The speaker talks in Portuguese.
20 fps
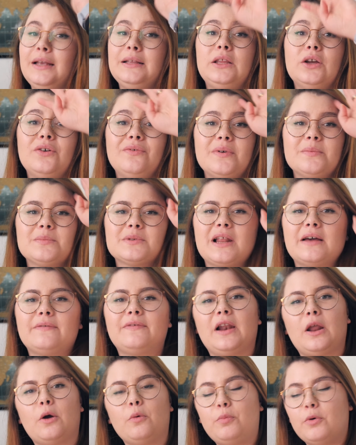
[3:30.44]
Então vamos lá
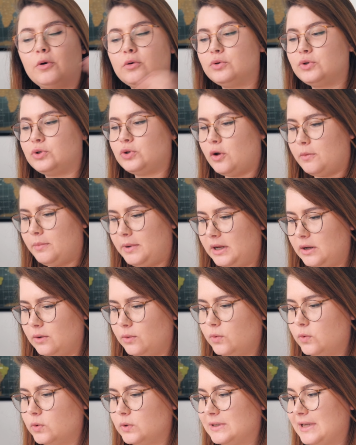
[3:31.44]
falar um pouco sobre
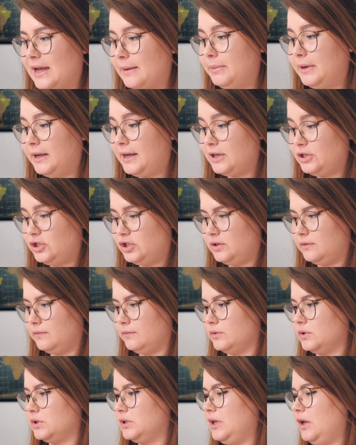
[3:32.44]
os
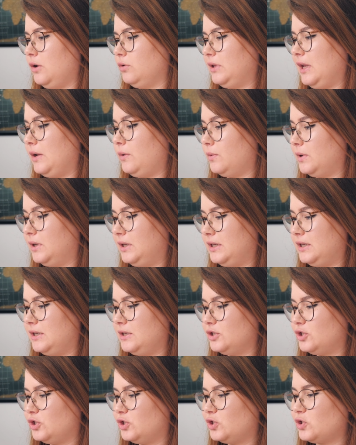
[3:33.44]
aplicativos. Eu tenho
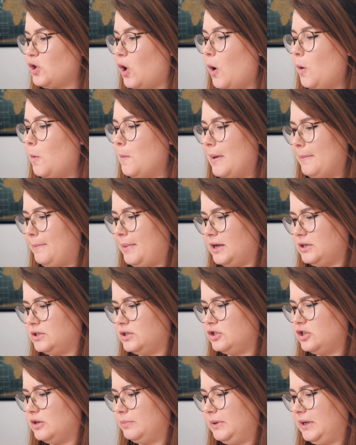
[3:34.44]
aqui só uma
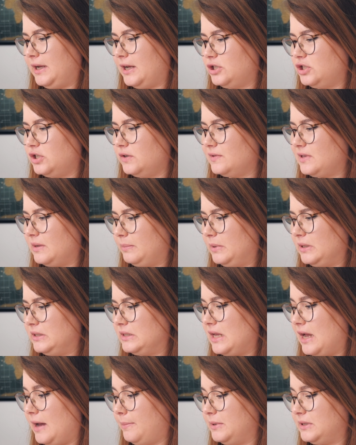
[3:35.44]
página de aplicativos,
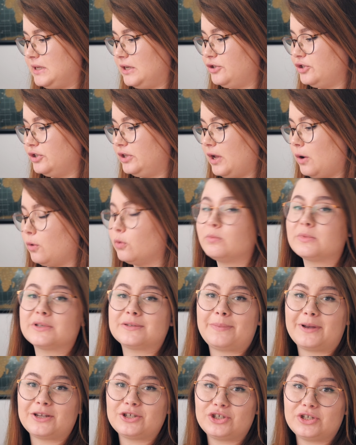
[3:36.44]
apesar de ter
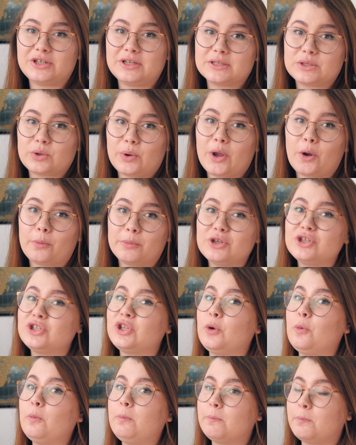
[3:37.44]
algumas pastinhas, eu realmente
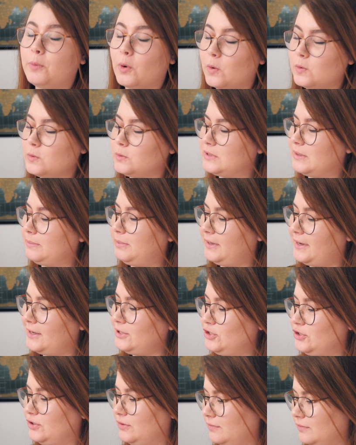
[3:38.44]
tenho poucos
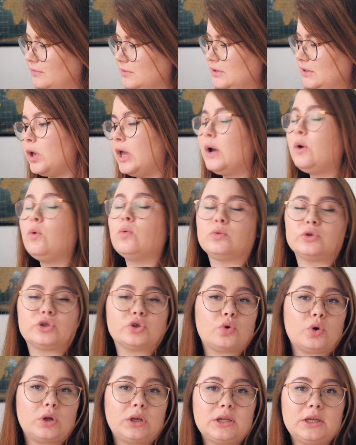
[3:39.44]
aplicativos. Eu
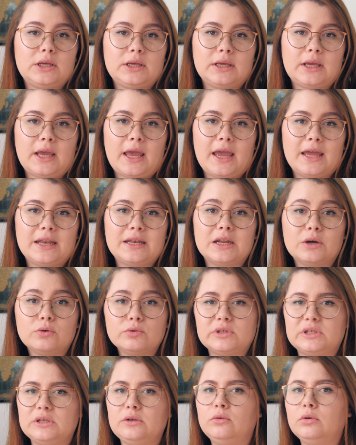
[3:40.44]
escolhi é,
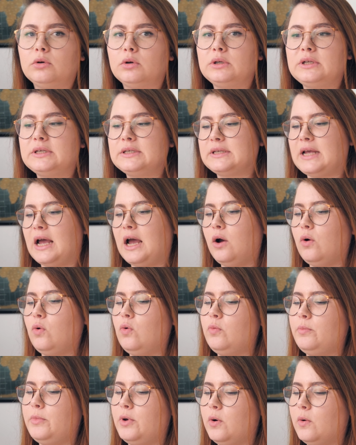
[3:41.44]
não sincronizar
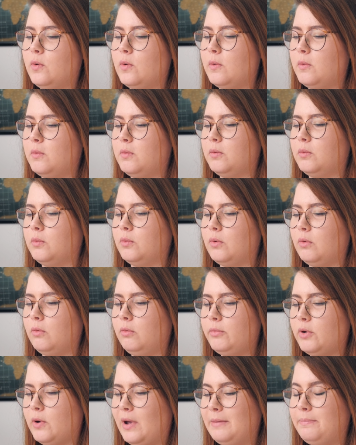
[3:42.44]
o meu, o
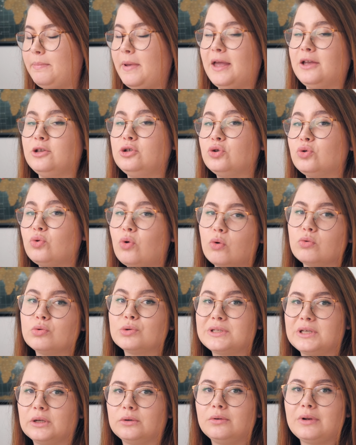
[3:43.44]
meu iPad com
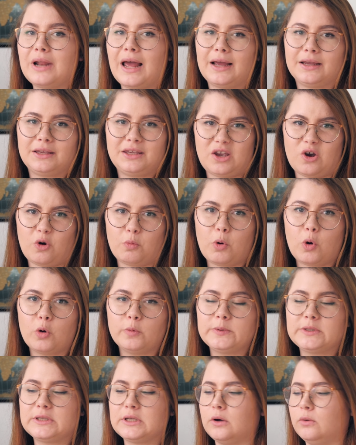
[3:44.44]
o celular, que é uma
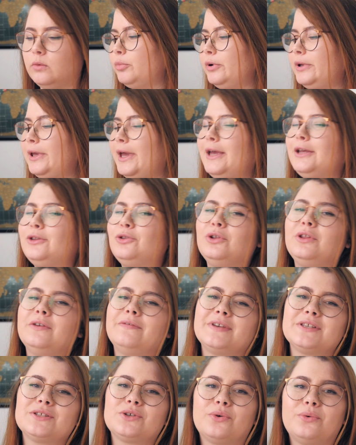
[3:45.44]
opção. Porque aí toda
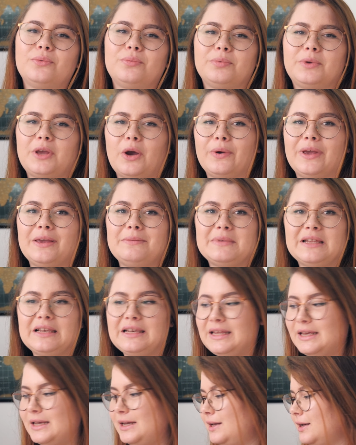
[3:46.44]
vez que, eu, que alguém me
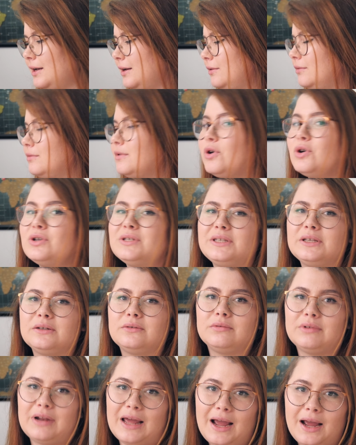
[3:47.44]
liga no
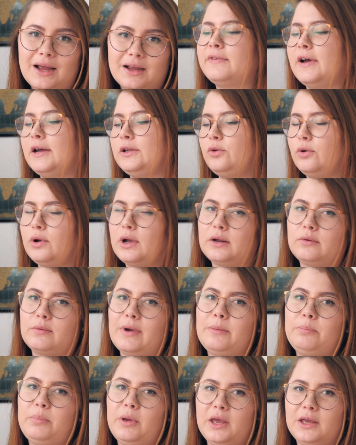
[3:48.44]
celular, vai tocar no
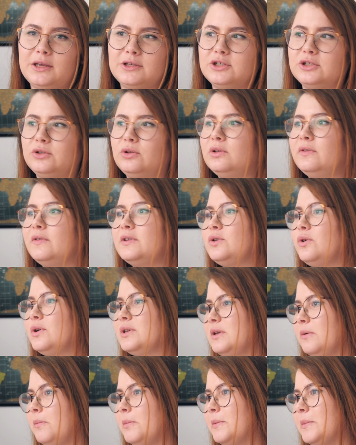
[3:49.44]
iPad. Toda vez que eu
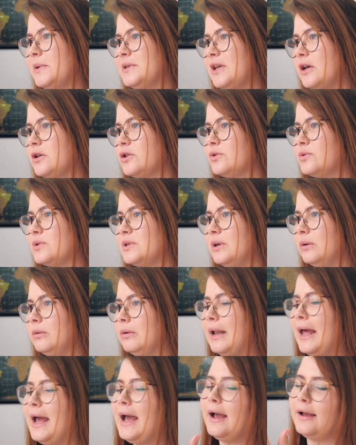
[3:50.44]
recebo uma mensagem no
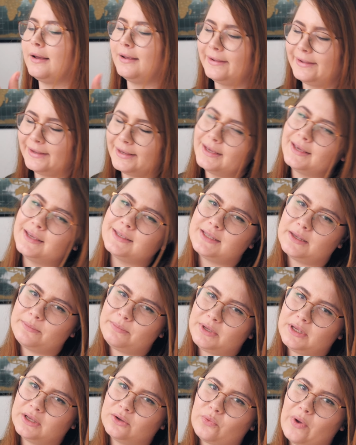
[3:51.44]
celular,
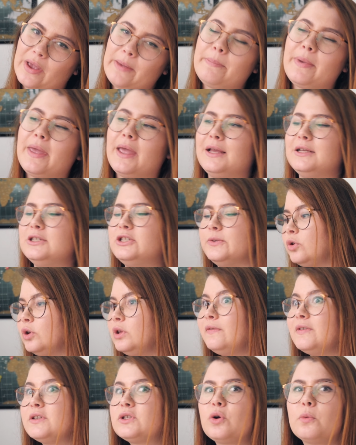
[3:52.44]
recebia no iPad.
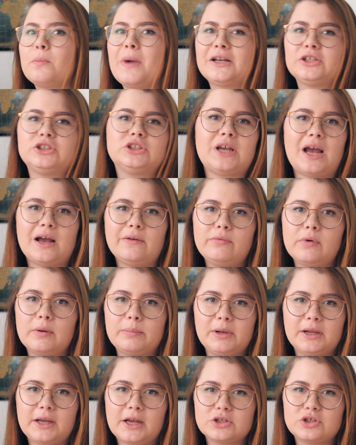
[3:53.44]
Toda vez que eu baixava um
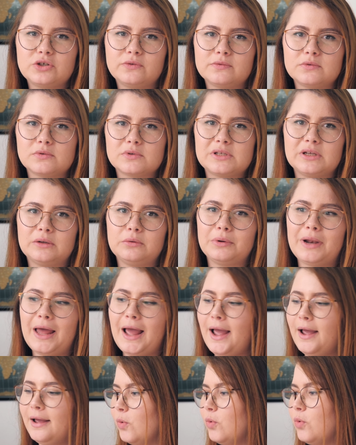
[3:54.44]
aplicativo no
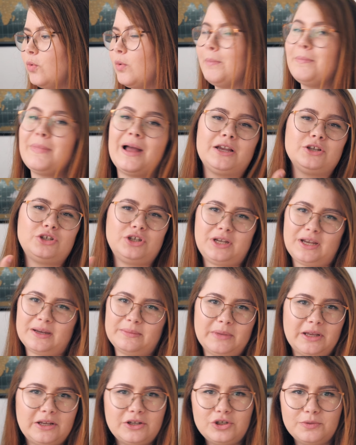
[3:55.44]
celular, o
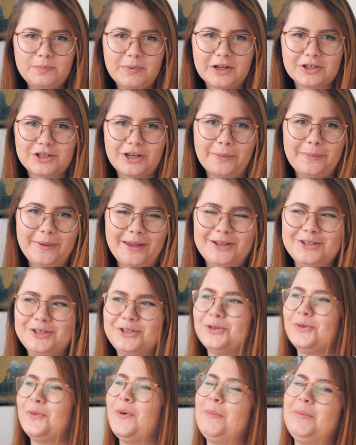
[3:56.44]
magicamente,
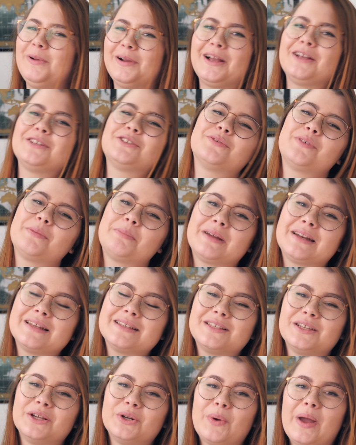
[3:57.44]
praticamente, o aplicativo
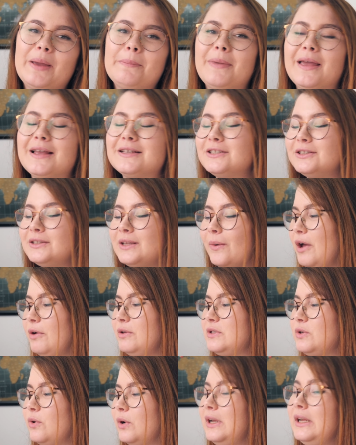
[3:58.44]
aparecia no iPad. Então eu
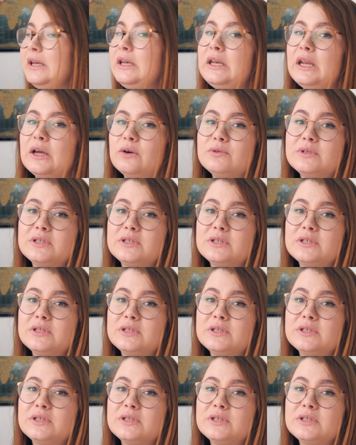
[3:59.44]
escolhi não